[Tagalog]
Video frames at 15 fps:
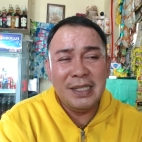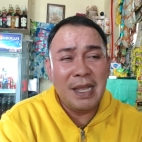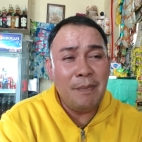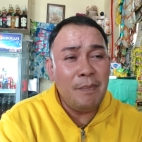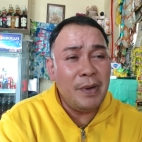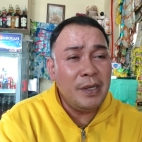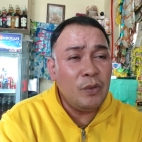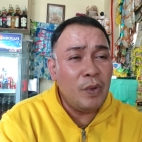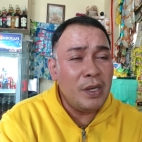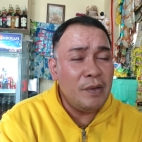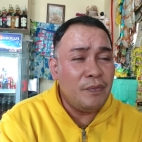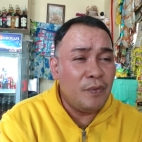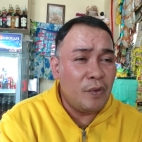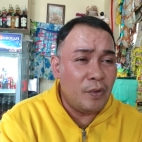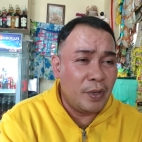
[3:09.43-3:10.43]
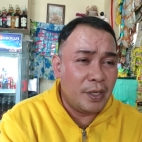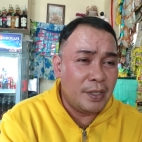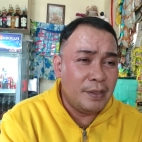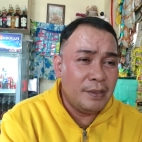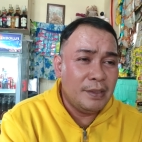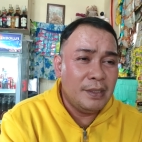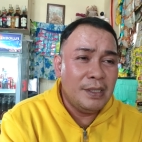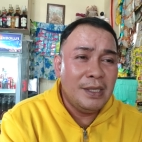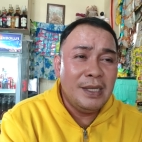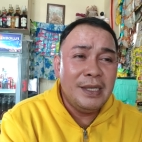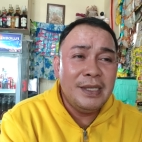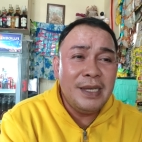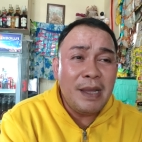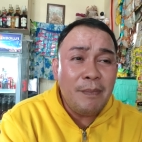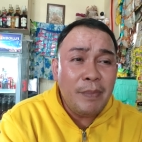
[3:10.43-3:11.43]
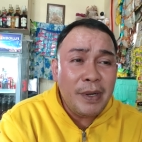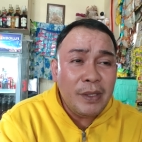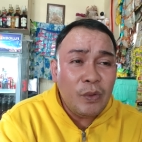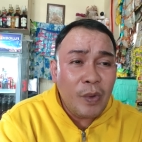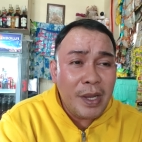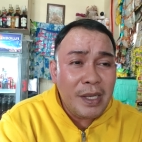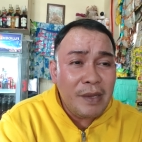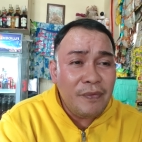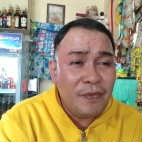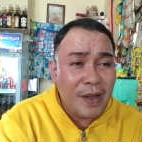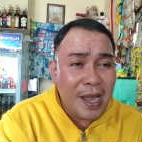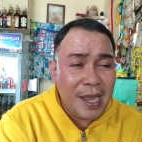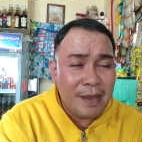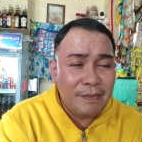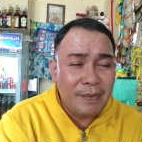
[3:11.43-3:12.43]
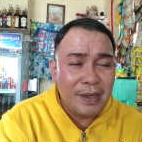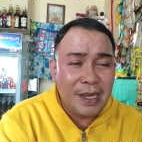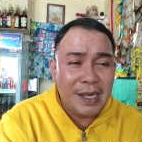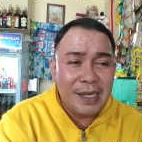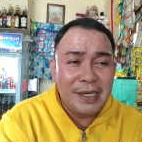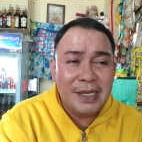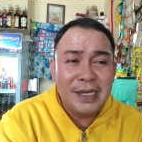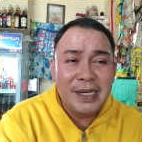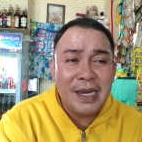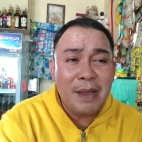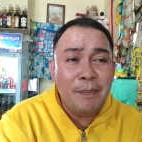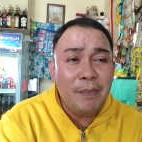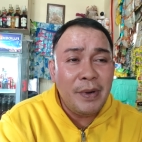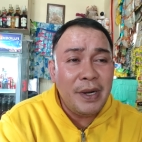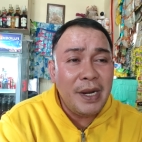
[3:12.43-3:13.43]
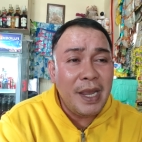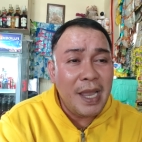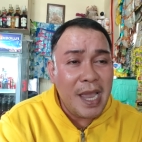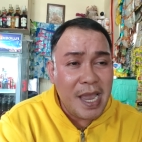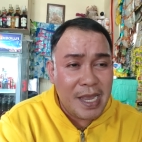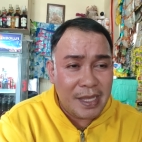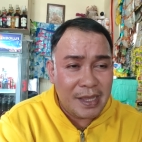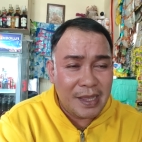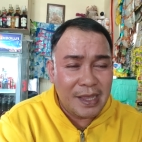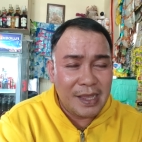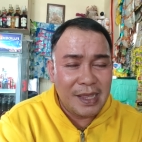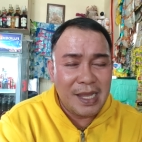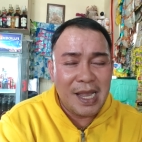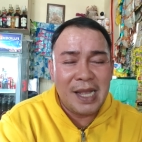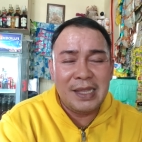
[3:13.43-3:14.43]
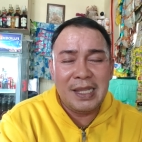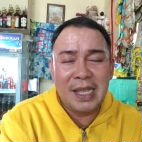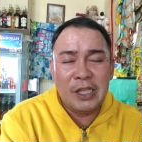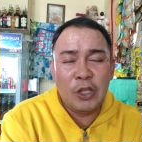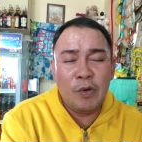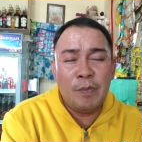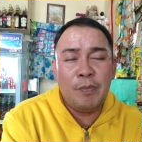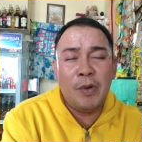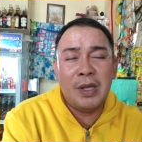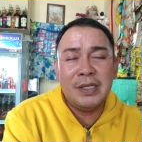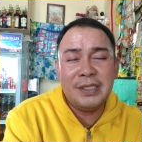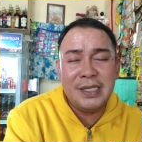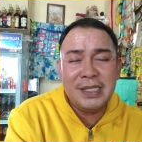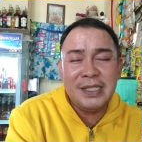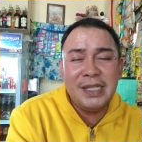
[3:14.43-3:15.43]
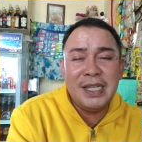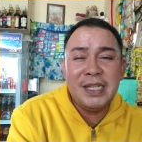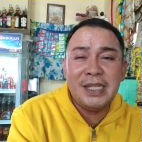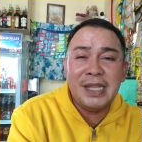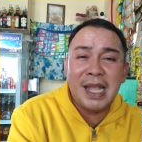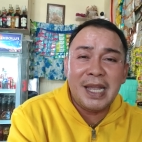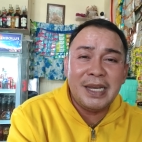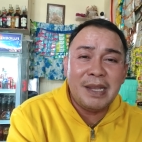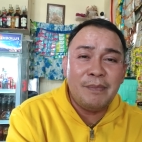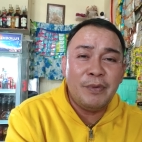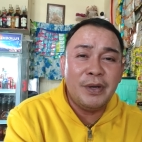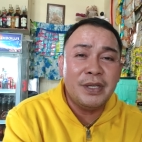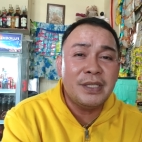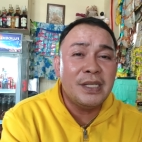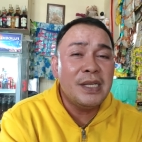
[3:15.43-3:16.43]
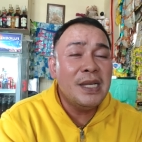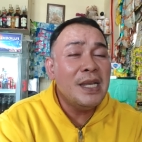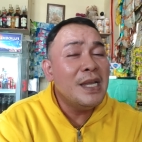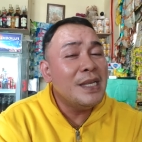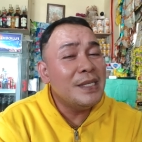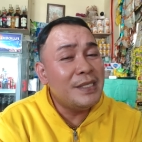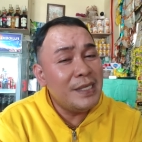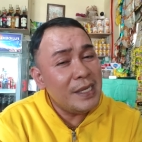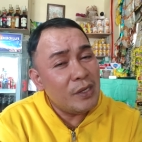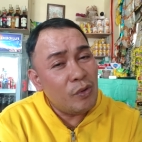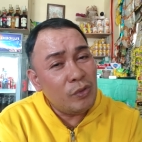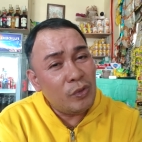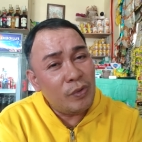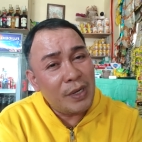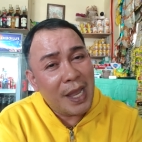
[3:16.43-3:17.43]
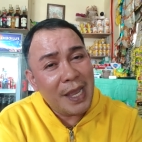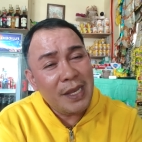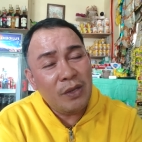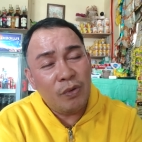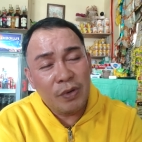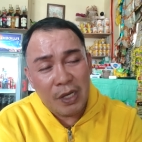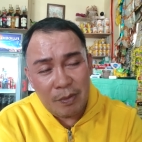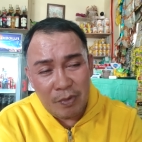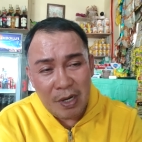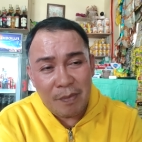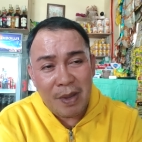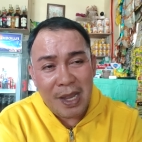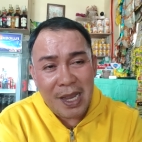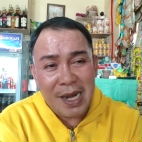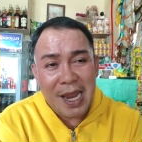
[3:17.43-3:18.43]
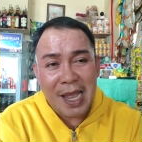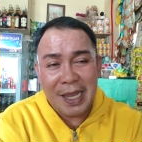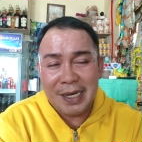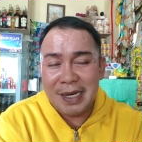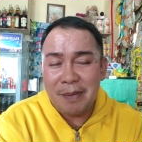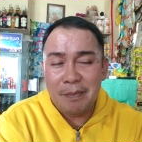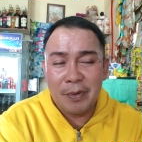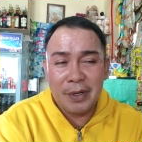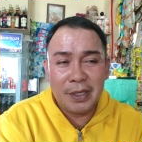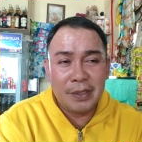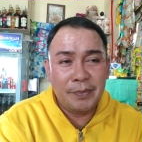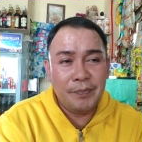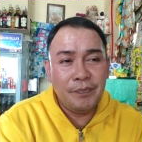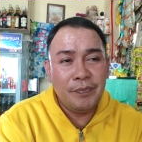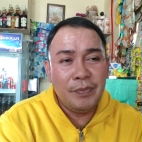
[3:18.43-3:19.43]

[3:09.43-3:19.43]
number 24, number 25, number 8. At ito naman po ang 6 digit lucky numbers 0 to 9 kunin mo na mga kalaki. Number